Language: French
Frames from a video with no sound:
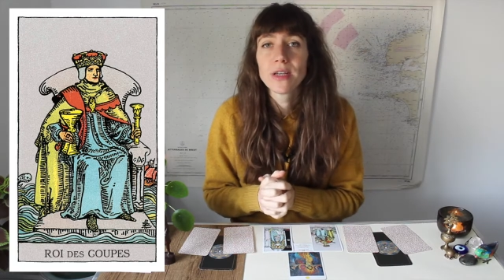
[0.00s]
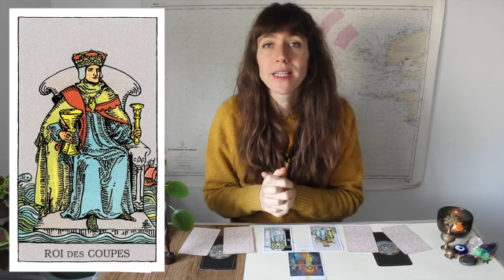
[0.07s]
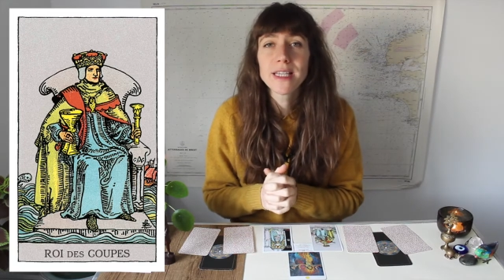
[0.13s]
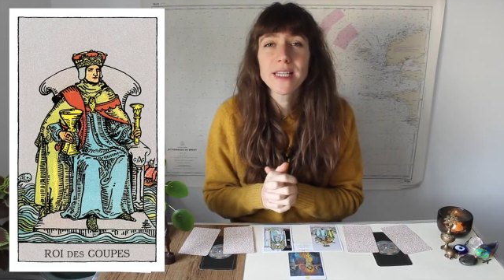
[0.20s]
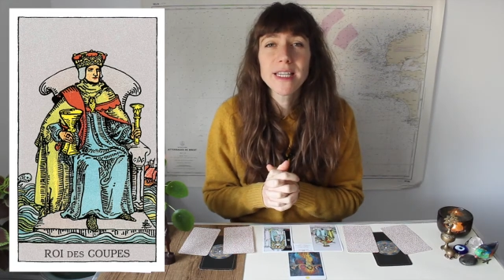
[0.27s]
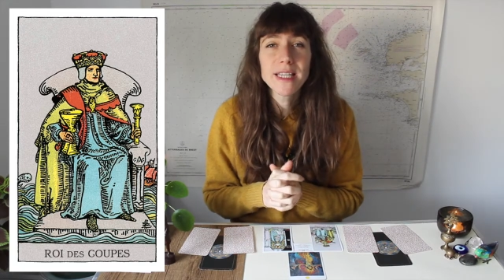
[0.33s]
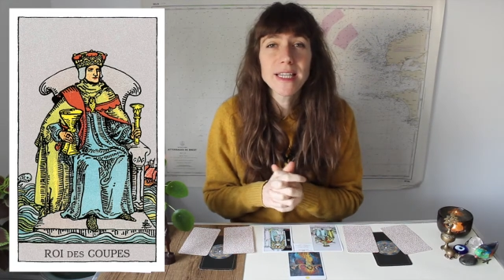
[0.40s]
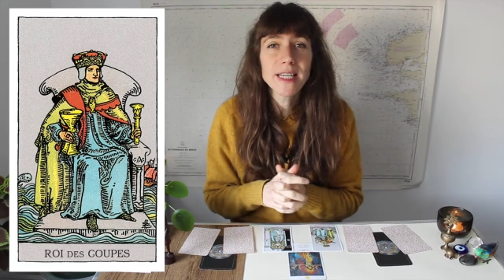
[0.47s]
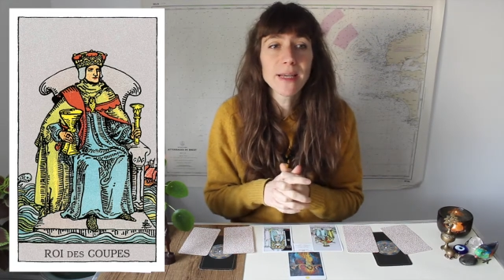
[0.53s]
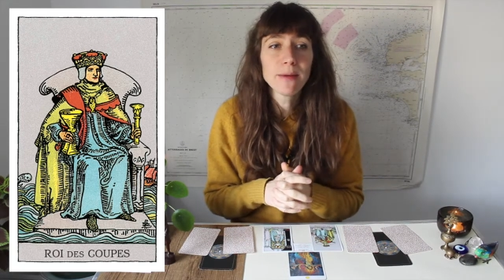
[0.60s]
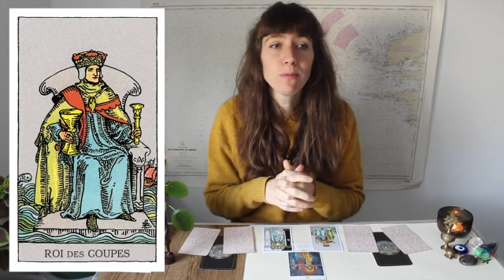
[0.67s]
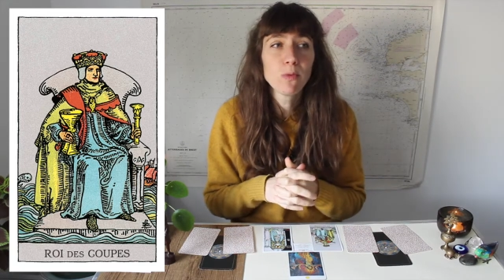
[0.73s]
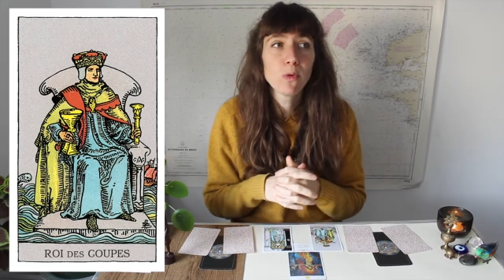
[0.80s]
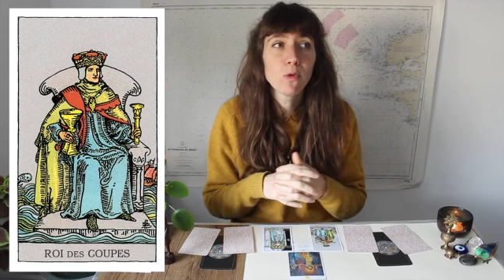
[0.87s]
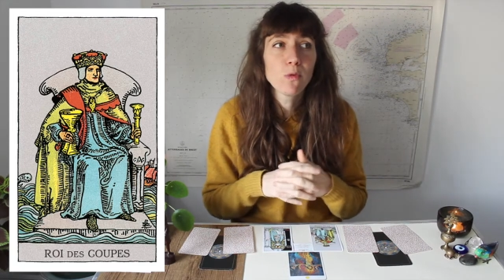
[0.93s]
qui est
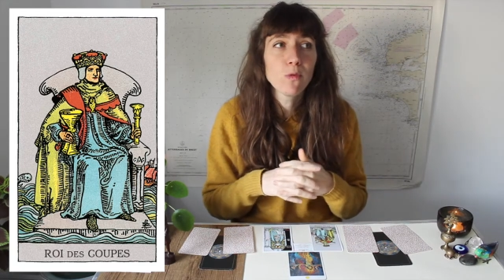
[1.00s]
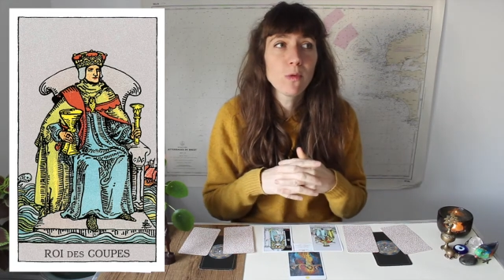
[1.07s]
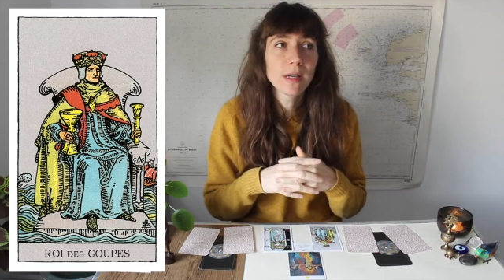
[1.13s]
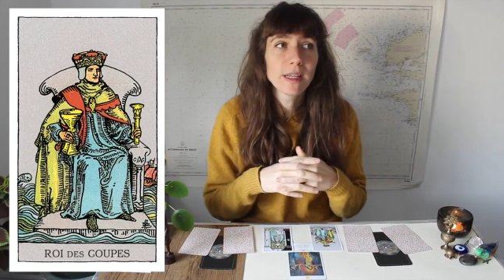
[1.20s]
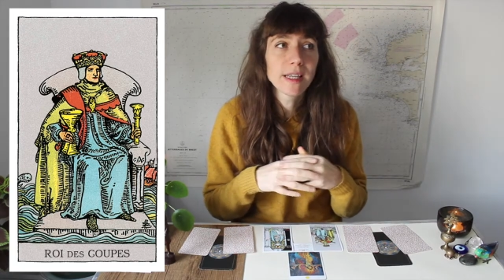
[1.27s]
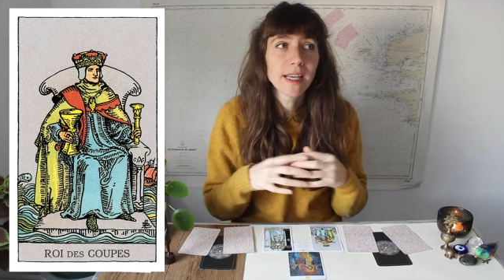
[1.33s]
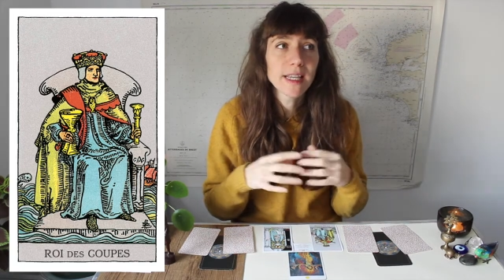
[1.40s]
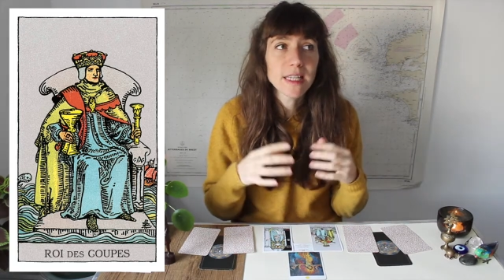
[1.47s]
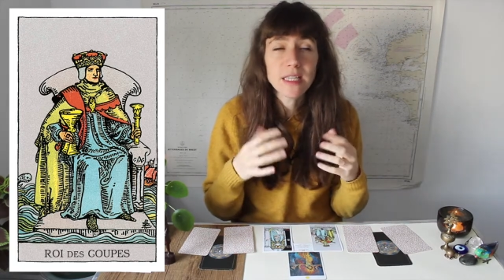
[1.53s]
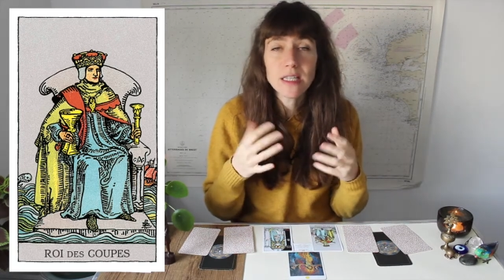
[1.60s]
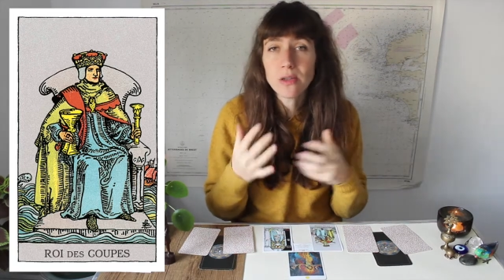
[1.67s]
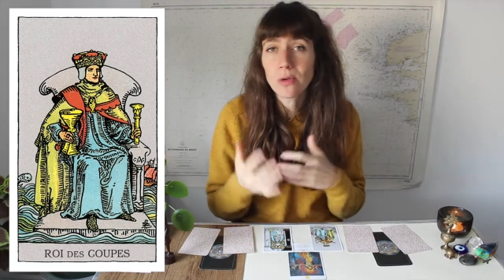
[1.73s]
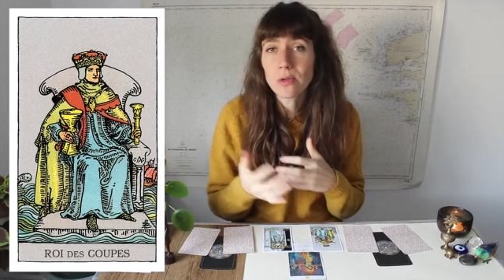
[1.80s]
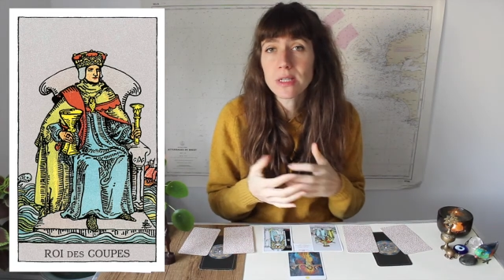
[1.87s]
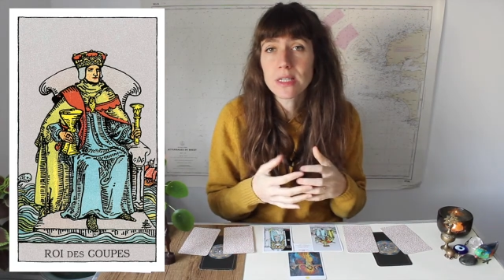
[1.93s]
beaucoup, qui est assez
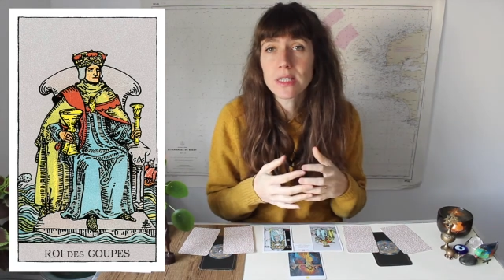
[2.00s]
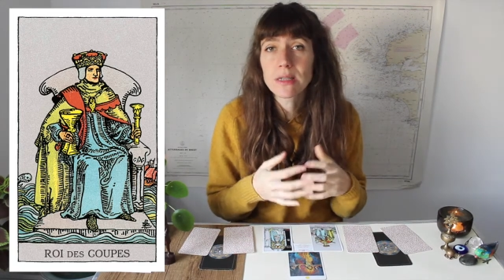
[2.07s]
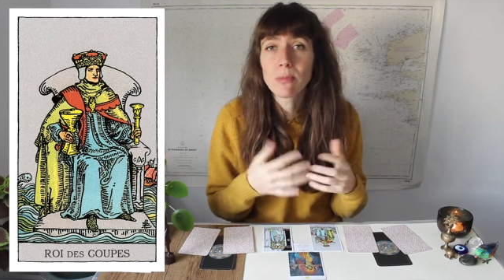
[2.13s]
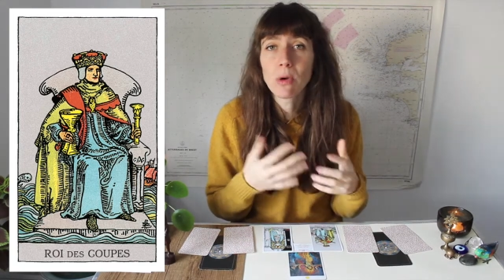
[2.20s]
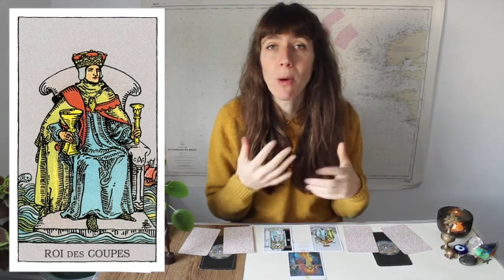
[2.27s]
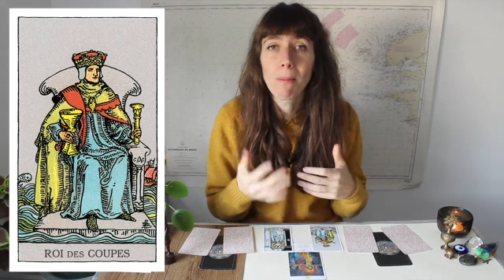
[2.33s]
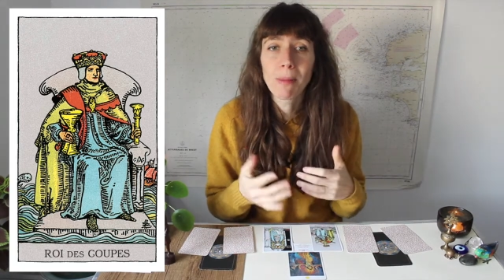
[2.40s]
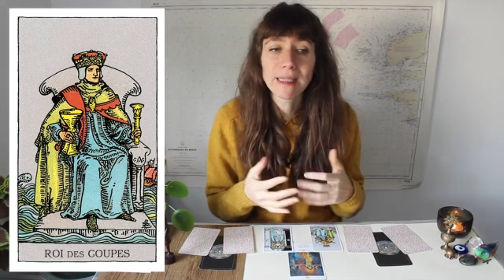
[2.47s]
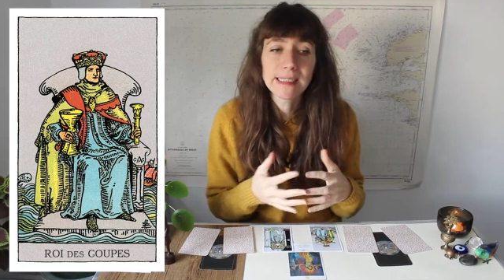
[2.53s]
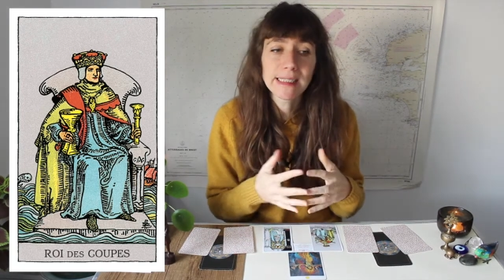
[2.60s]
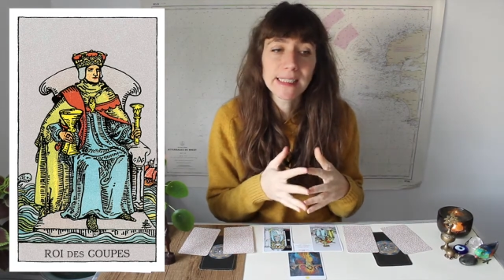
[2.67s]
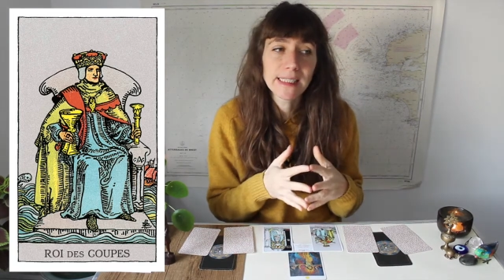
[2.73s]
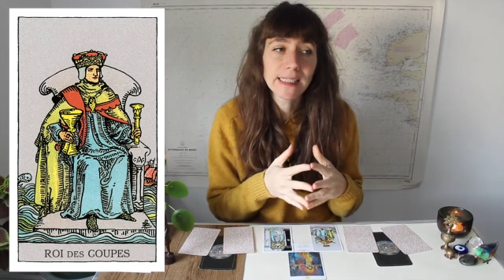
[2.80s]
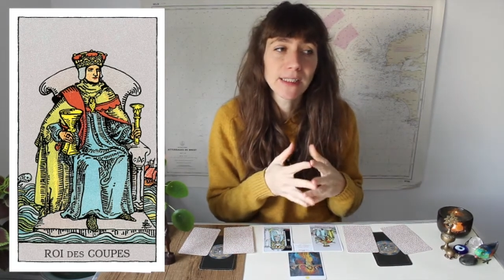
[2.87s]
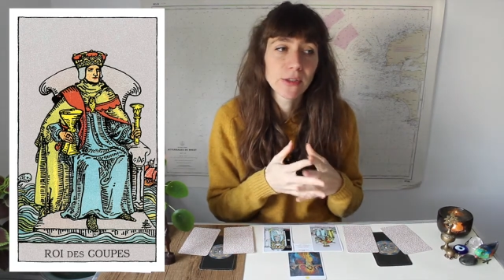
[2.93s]
sensible,
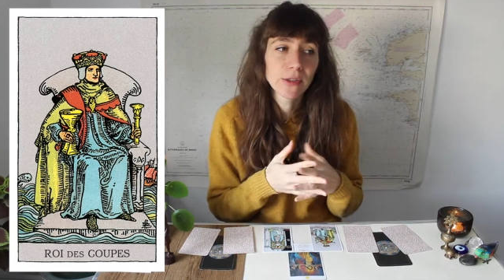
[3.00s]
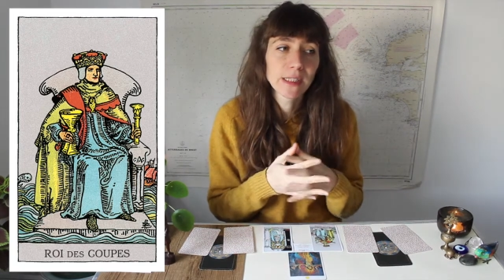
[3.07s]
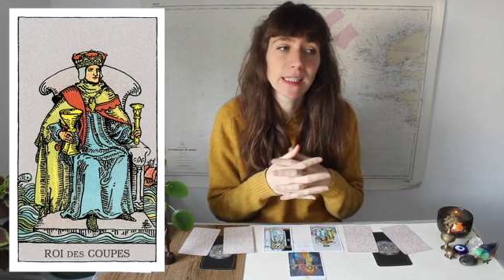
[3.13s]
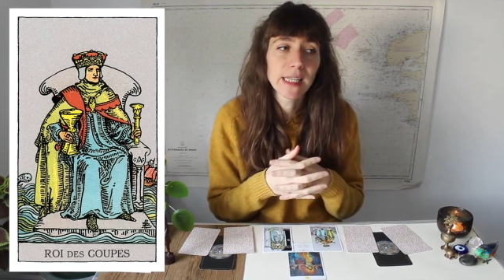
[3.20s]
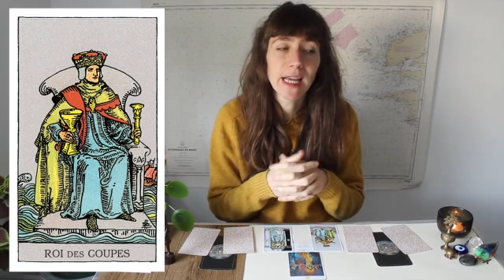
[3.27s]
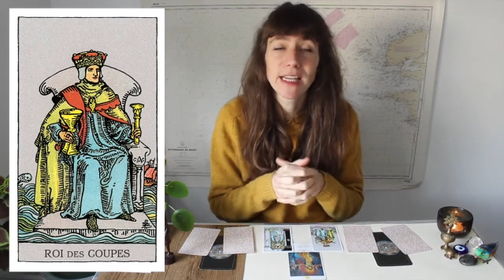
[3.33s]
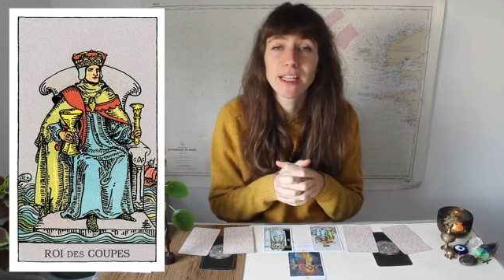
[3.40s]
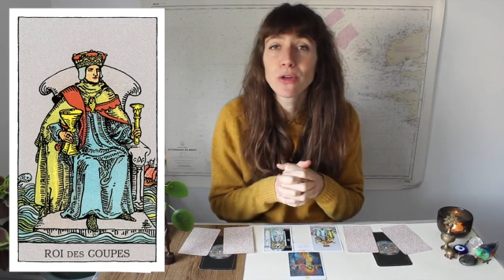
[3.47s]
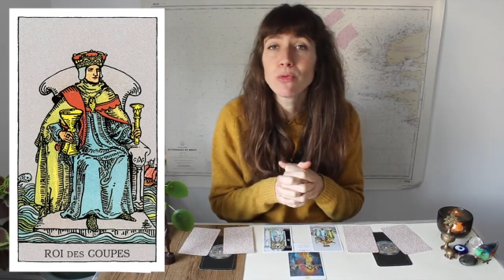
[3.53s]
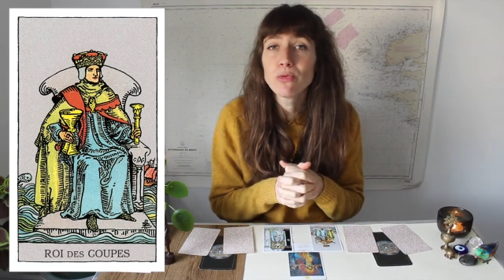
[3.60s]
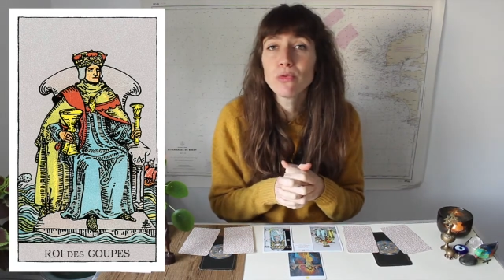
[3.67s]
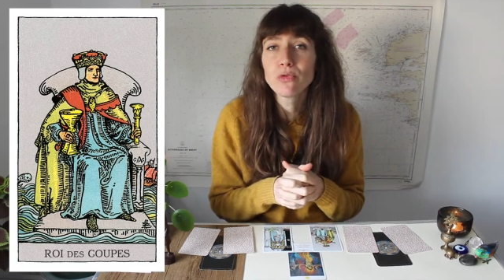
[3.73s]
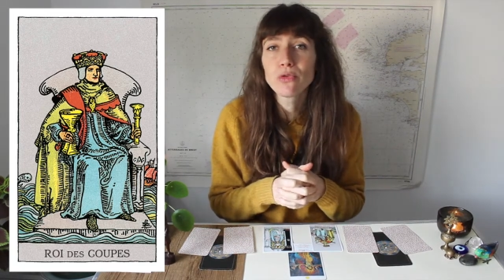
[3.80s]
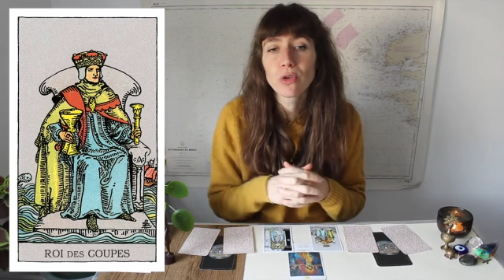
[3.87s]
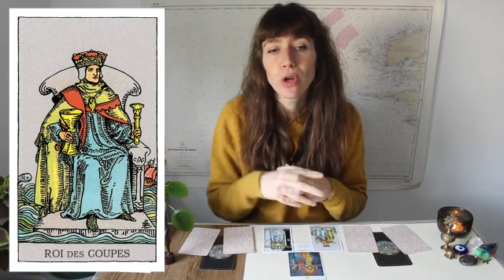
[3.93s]
empathique, qui est à
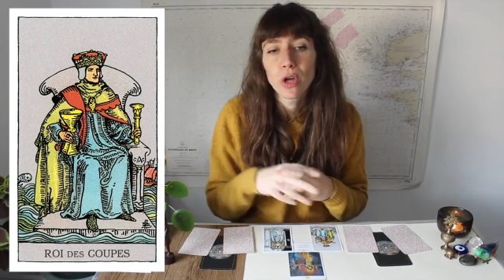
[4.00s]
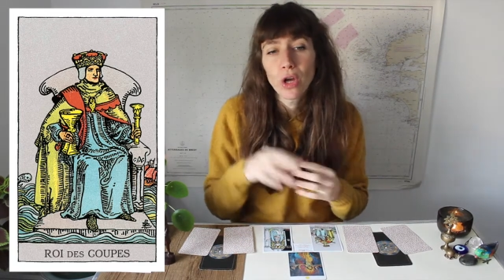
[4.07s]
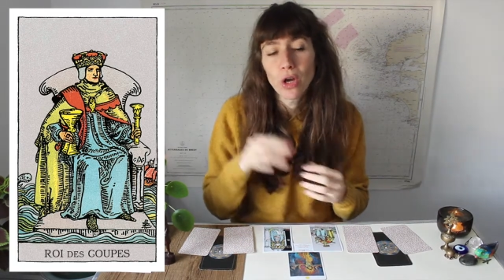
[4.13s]
l'écoute,